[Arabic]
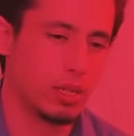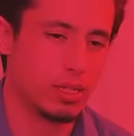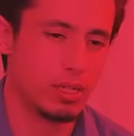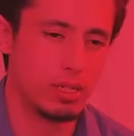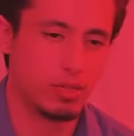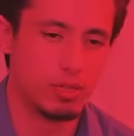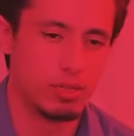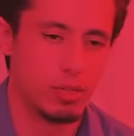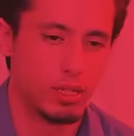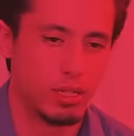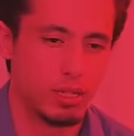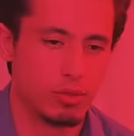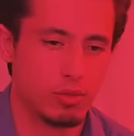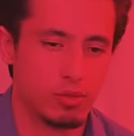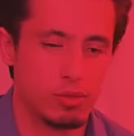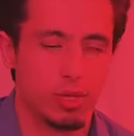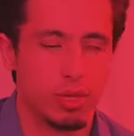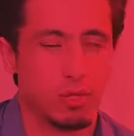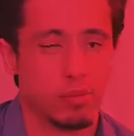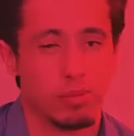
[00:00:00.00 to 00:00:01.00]
الان انت
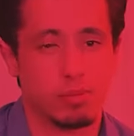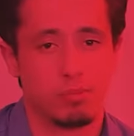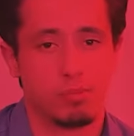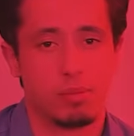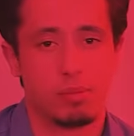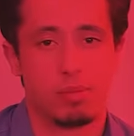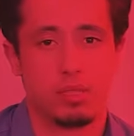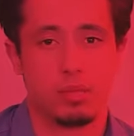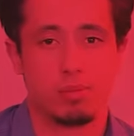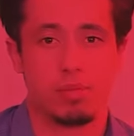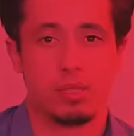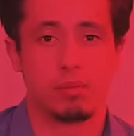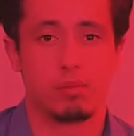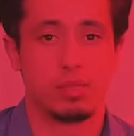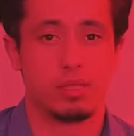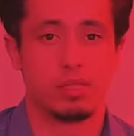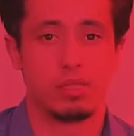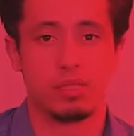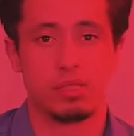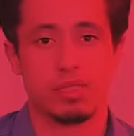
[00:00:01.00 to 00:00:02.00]
تبالغ ربما يا
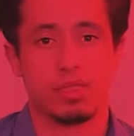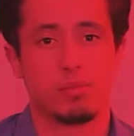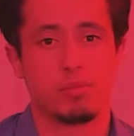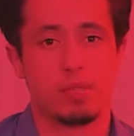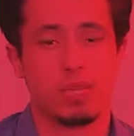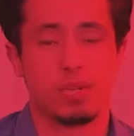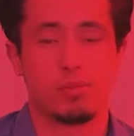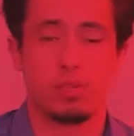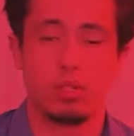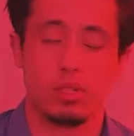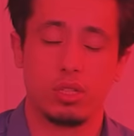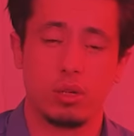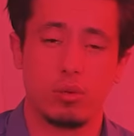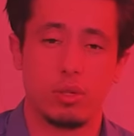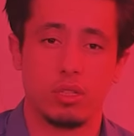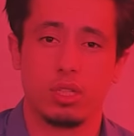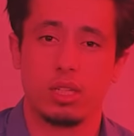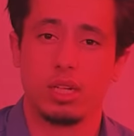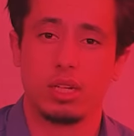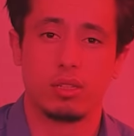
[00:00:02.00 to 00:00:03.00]
محمد ديزني بها
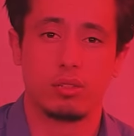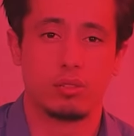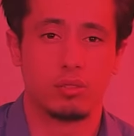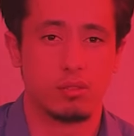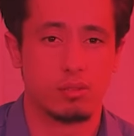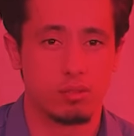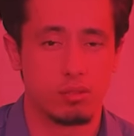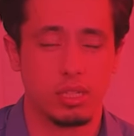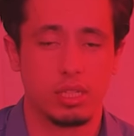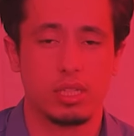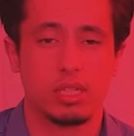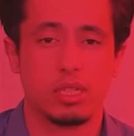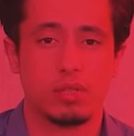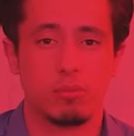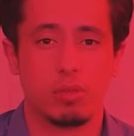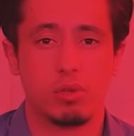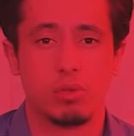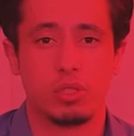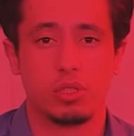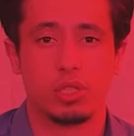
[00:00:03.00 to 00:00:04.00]
محتويات
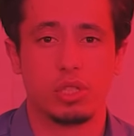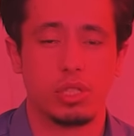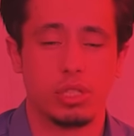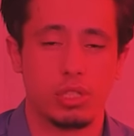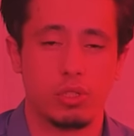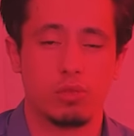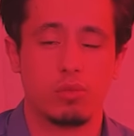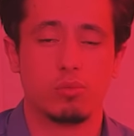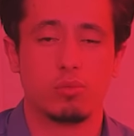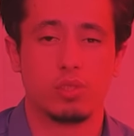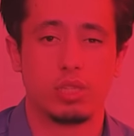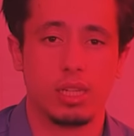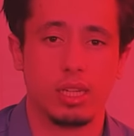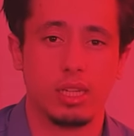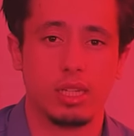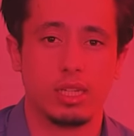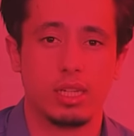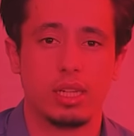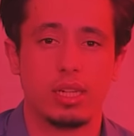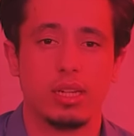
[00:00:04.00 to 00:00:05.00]
قيمه وجيده
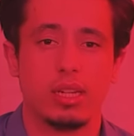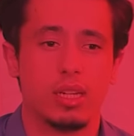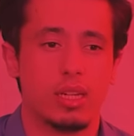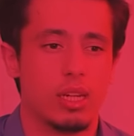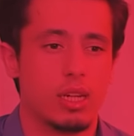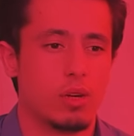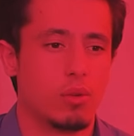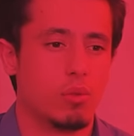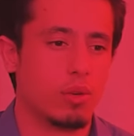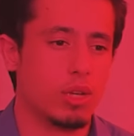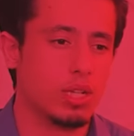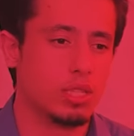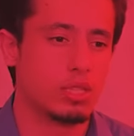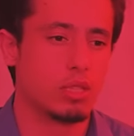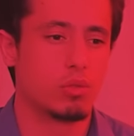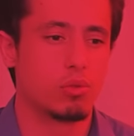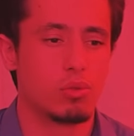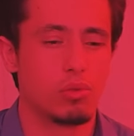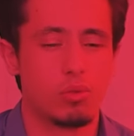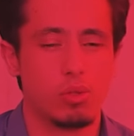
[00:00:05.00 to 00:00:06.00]
ومسليه
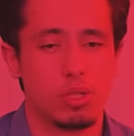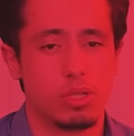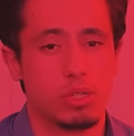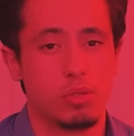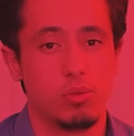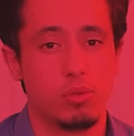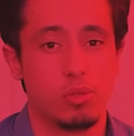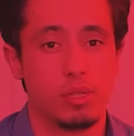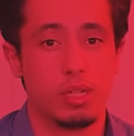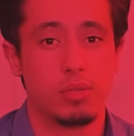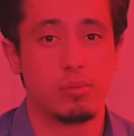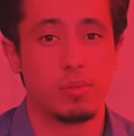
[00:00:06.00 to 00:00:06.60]
وليست كلها تدعو إلى